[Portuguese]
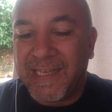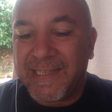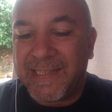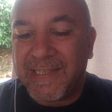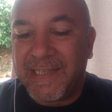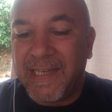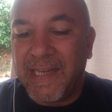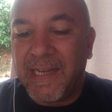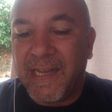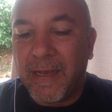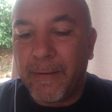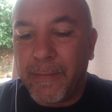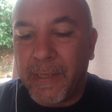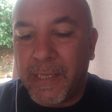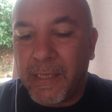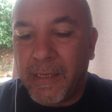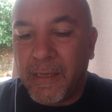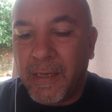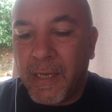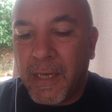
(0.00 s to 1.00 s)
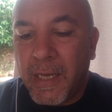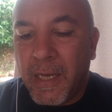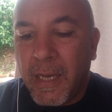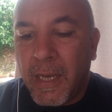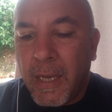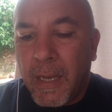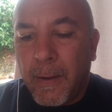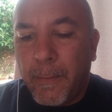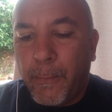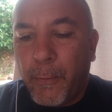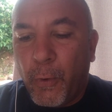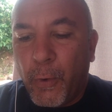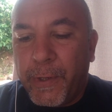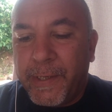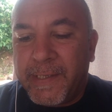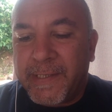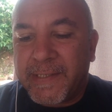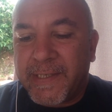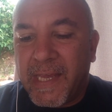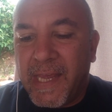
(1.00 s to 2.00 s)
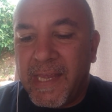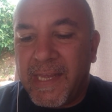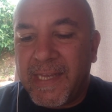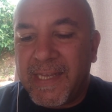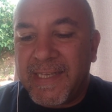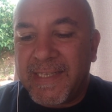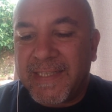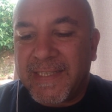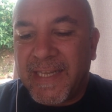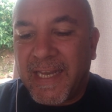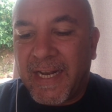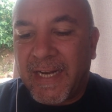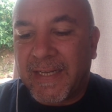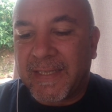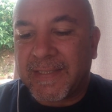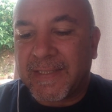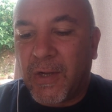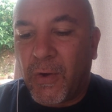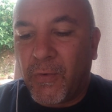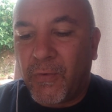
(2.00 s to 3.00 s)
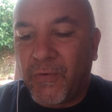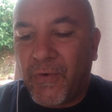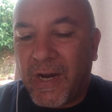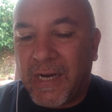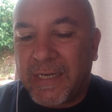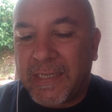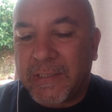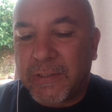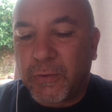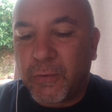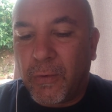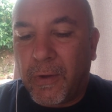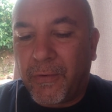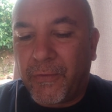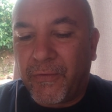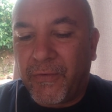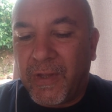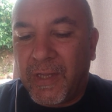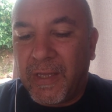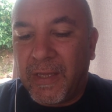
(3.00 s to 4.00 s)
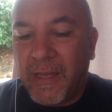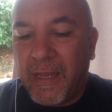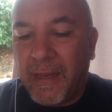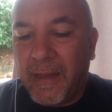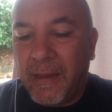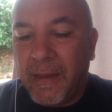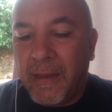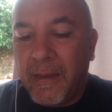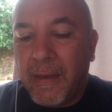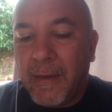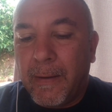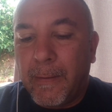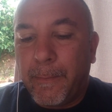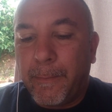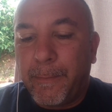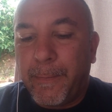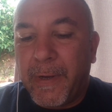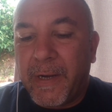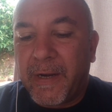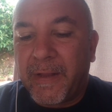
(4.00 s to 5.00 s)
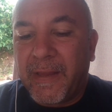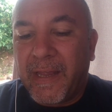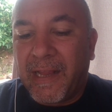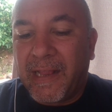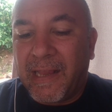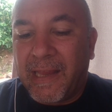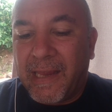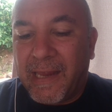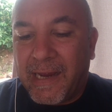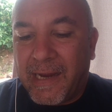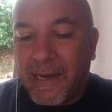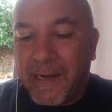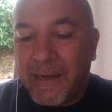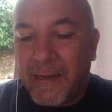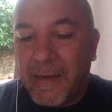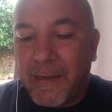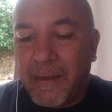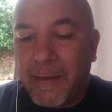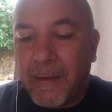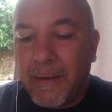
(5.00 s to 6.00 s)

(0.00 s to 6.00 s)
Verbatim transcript: e siga-me. Pois quem quiser salvar a sua vida, perdê-la.